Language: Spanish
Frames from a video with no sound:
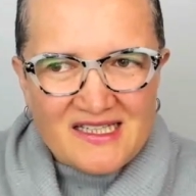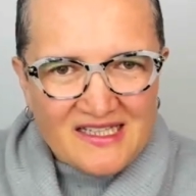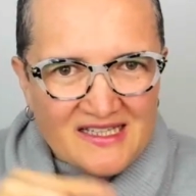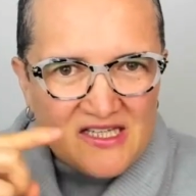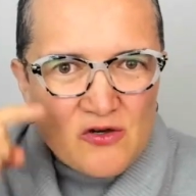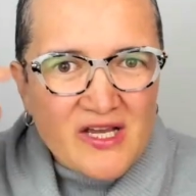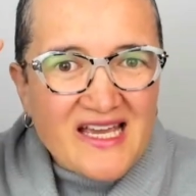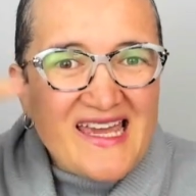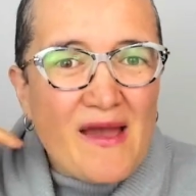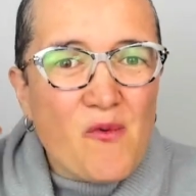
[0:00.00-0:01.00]
Y digo que
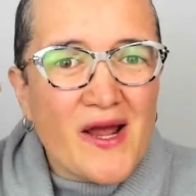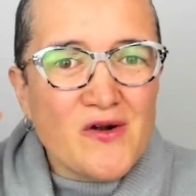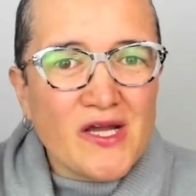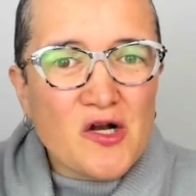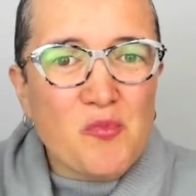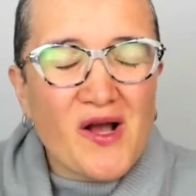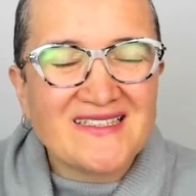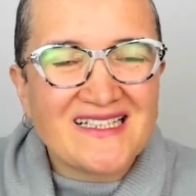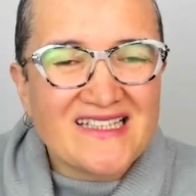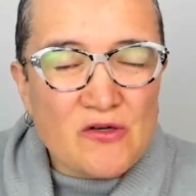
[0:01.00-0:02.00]
qué bueno que lo puedas
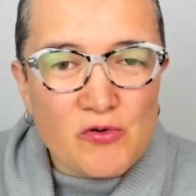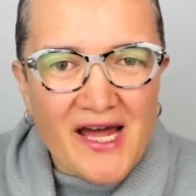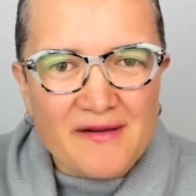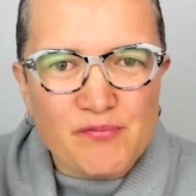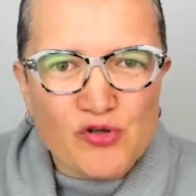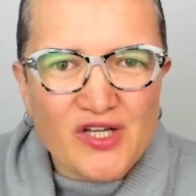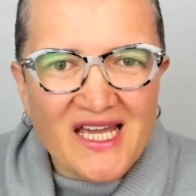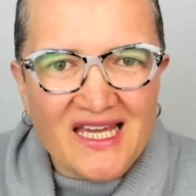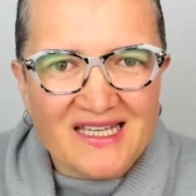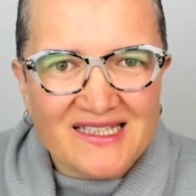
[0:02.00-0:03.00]
articular, ¿por
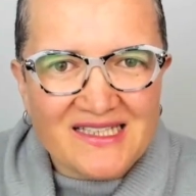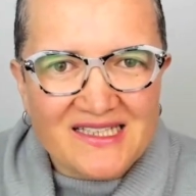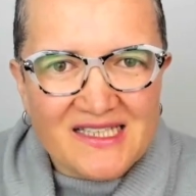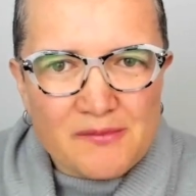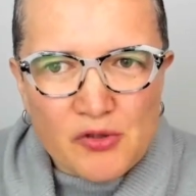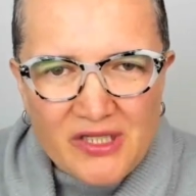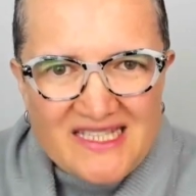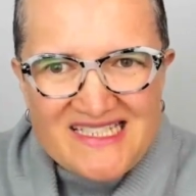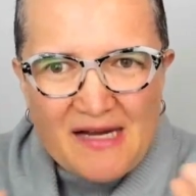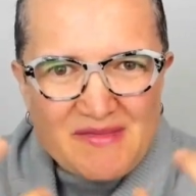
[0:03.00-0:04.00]
qué? Porque
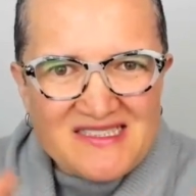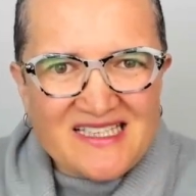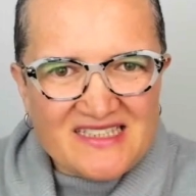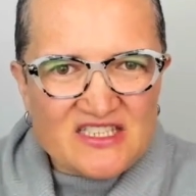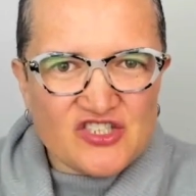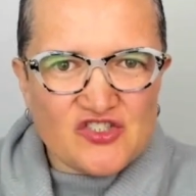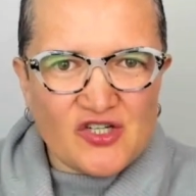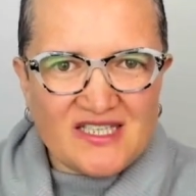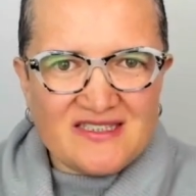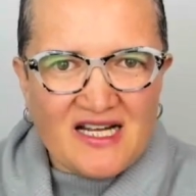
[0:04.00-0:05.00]
llamas la
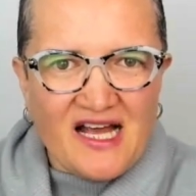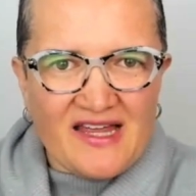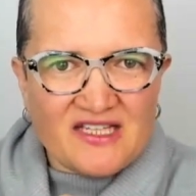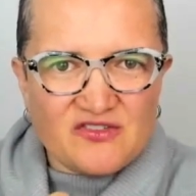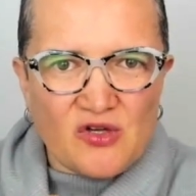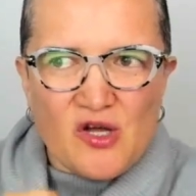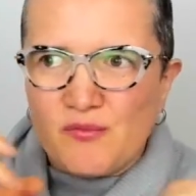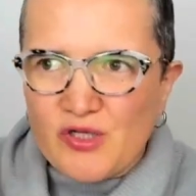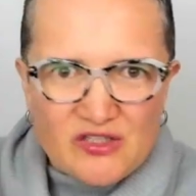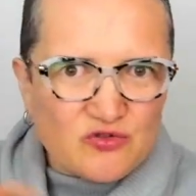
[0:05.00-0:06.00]
atención acerca de eso,
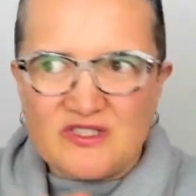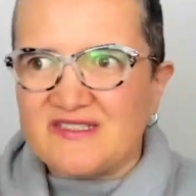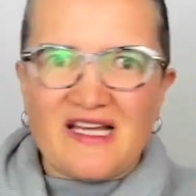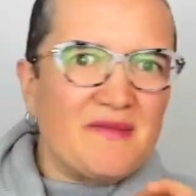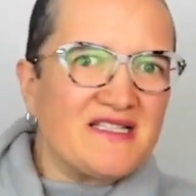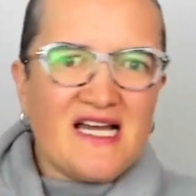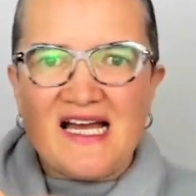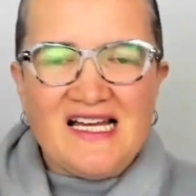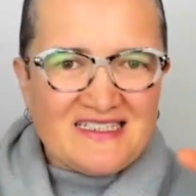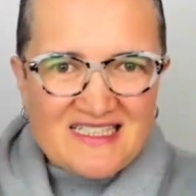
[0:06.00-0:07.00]
porque tu sistema
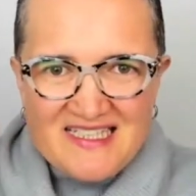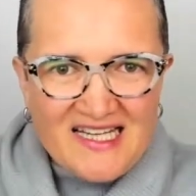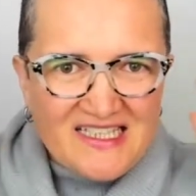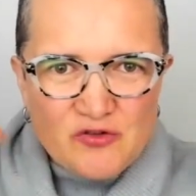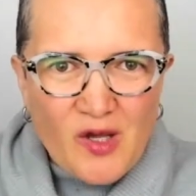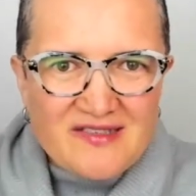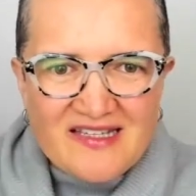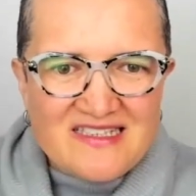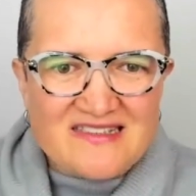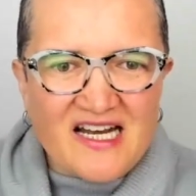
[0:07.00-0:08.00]
ya se sale de toda esa
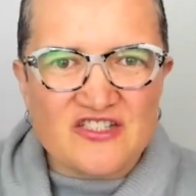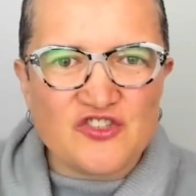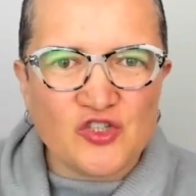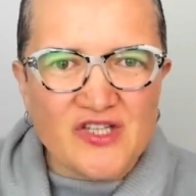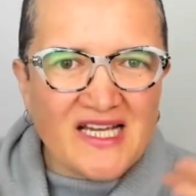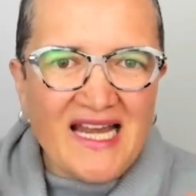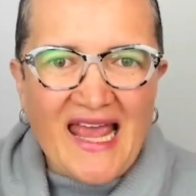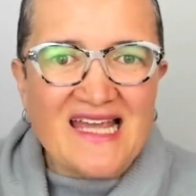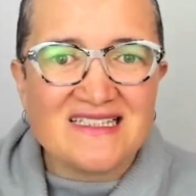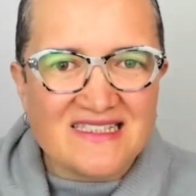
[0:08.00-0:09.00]
distracción de
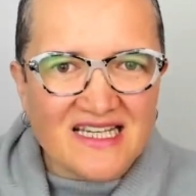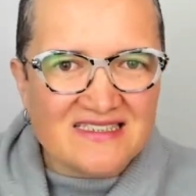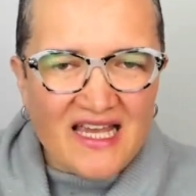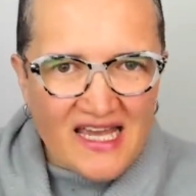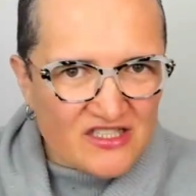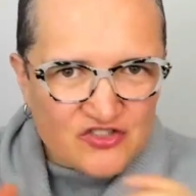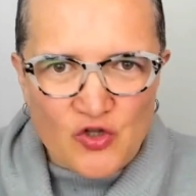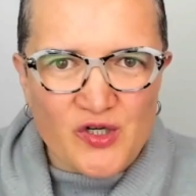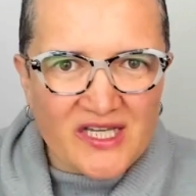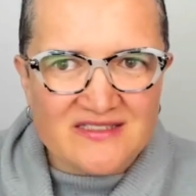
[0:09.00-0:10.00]
creencias e
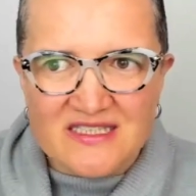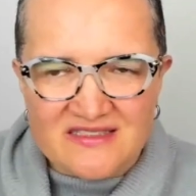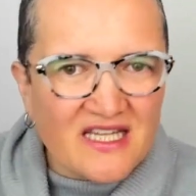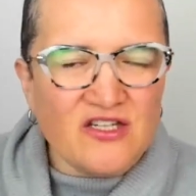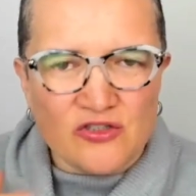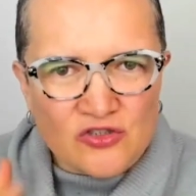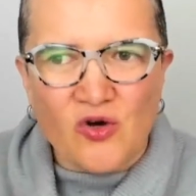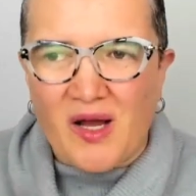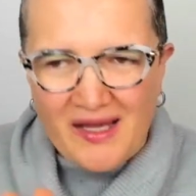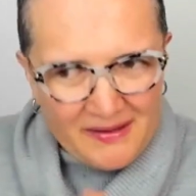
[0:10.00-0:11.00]
historias y dice, no, no,
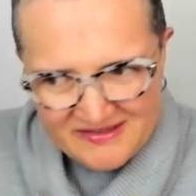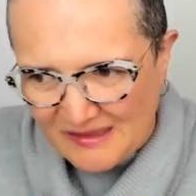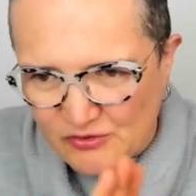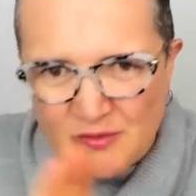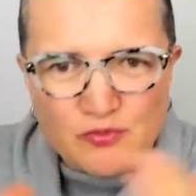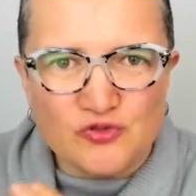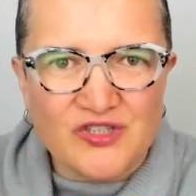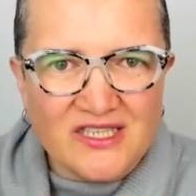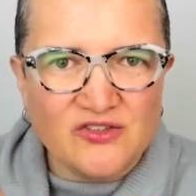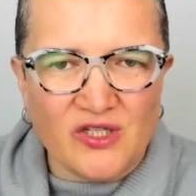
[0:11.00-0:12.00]
no, estamos
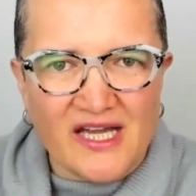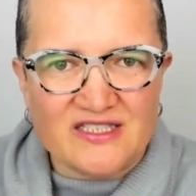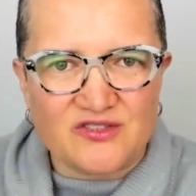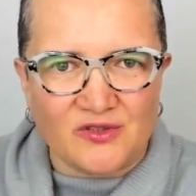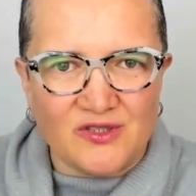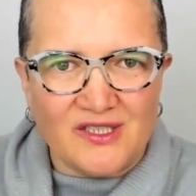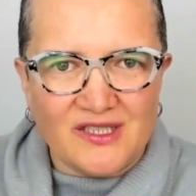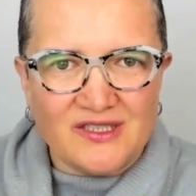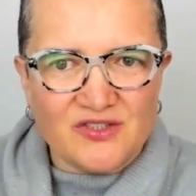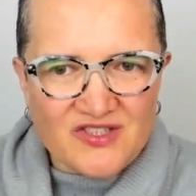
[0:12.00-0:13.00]
apuntándole a esto.
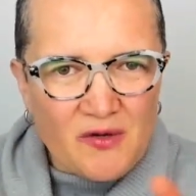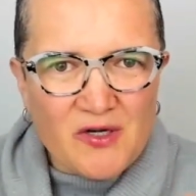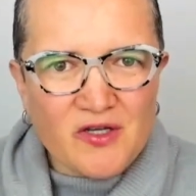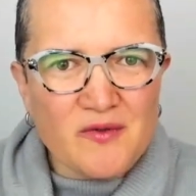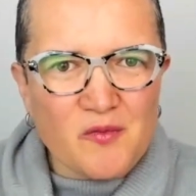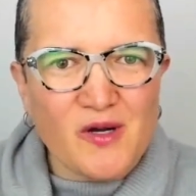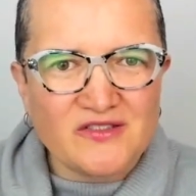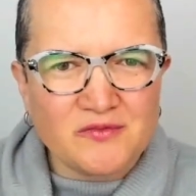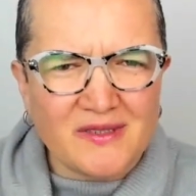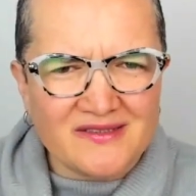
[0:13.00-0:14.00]
Pues qué bueno que me lo puedas
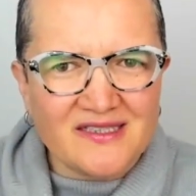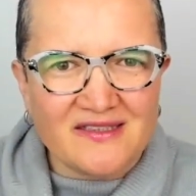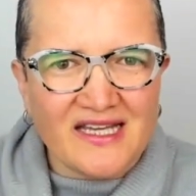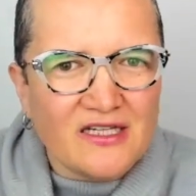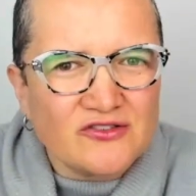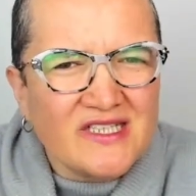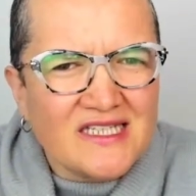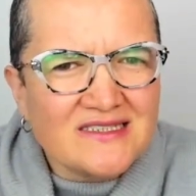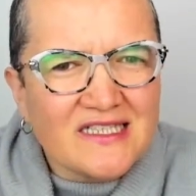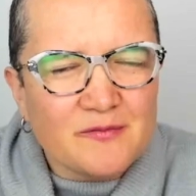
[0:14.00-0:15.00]
compartir, ¿de qué no te
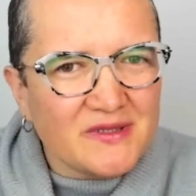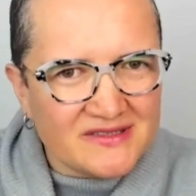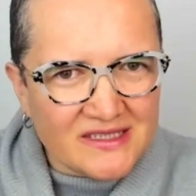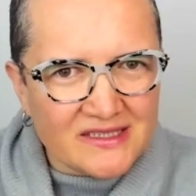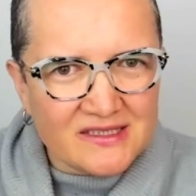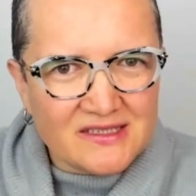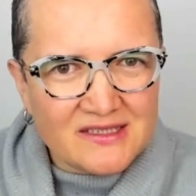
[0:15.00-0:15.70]
quieres arrepentir?